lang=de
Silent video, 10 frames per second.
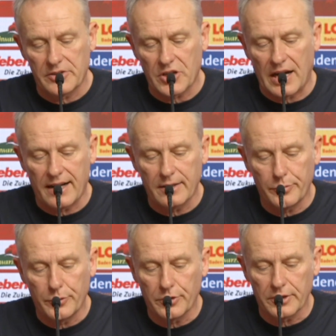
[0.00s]
es ist
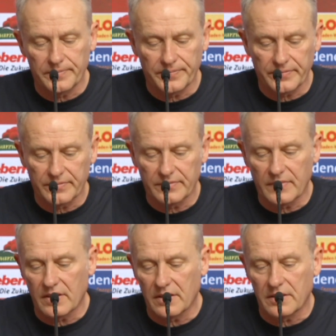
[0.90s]
Hanebüche,
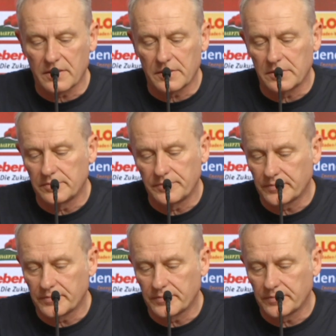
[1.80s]
äh,